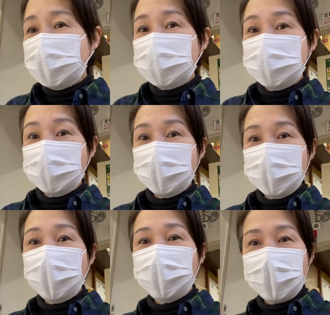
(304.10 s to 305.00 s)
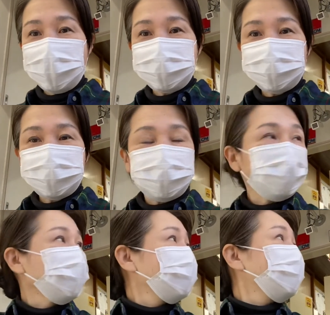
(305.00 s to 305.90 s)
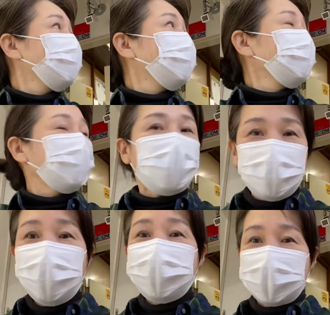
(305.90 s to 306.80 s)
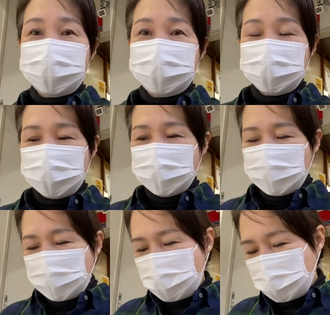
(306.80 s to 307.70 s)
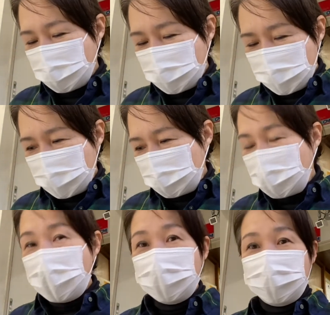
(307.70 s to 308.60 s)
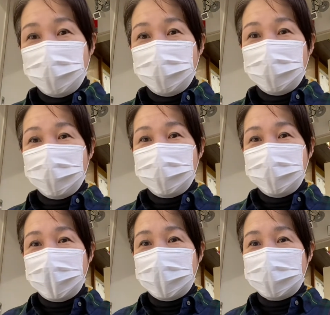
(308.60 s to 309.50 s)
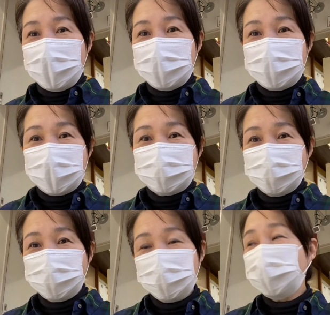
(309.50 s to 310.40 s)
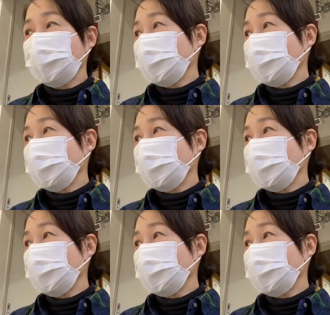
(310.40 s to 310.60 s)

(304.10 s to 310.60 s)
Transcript: 月の8日火曜日ですあの火曜日はなんかちょっととか